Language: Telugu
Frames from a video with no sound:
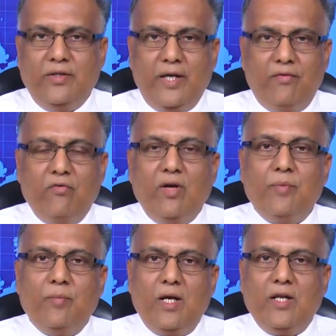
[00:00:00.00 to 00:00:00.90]
దేవుడి
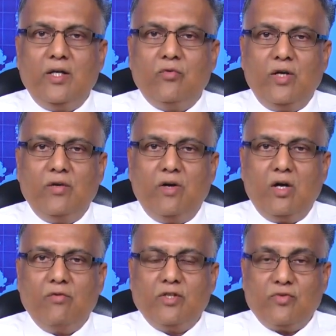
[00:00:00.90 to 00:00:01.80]
వైపు మళ్ళినటువంటి
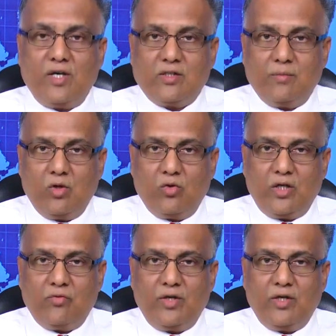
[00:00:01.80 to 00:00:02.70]
వారు విశ్వాసంలో
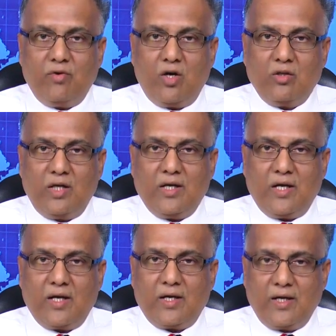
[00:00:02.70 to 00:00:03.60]
ఉన్నటువంటి వారు దాన్ని
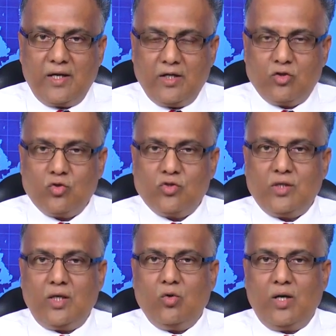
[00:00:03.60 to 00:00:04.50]
ఆ రకంగానే
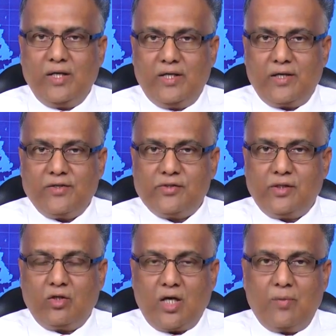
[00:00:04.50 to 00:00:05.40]
చూస్తారు
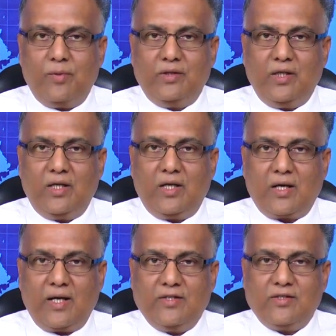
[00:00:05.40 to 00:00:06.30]
అంగీకరిస్తారు కాకపోతే
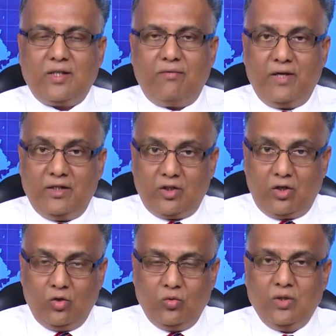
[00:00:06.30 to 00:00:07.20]

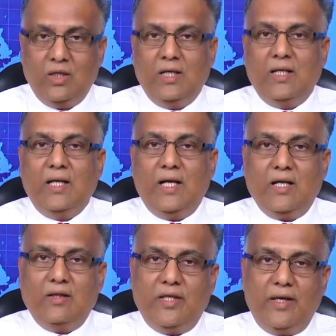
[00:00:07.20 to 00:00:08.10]
క్రైస్తవేతరులు
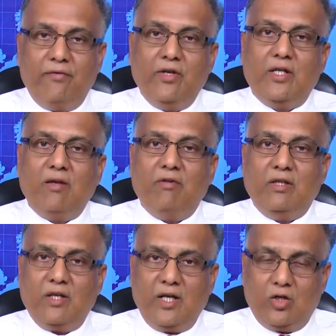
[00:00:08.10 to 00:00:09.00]
అండ్ దేవునికి
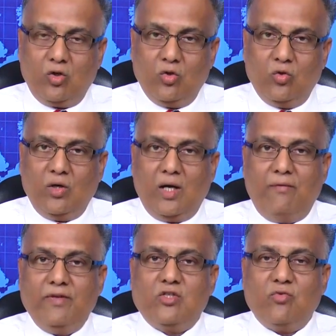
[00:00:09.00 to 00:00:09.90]
వ్యతిరేకులు
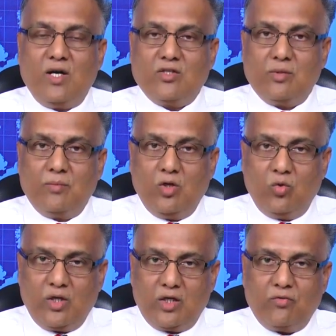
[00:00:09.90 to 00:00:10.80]
అవిశ్వాసంలో
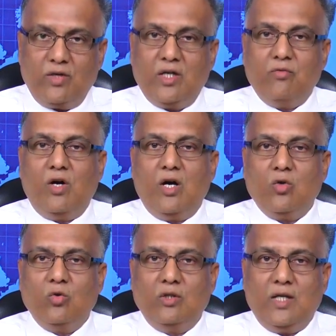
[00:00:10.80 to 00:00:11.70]
ఉన్నటువంటి
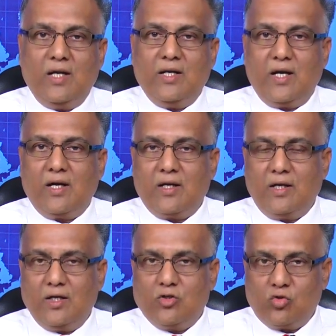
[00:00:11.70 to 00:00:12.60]
వారు దాన్ని ఆ
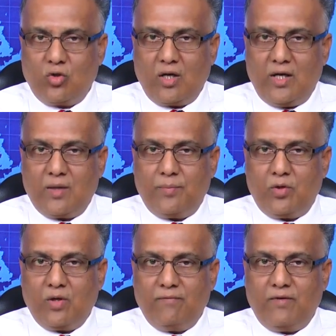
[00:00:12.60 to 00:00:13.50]
రకంగా
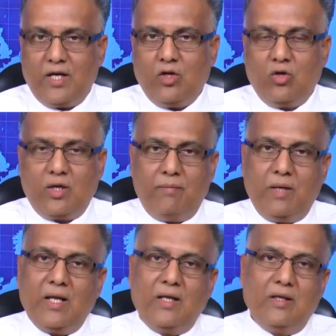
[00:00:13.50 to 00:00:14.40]
చూడలేకపోవడం వారి యొక్క
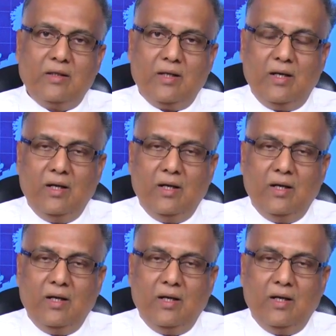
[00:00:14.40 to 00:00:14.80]
బలహీనత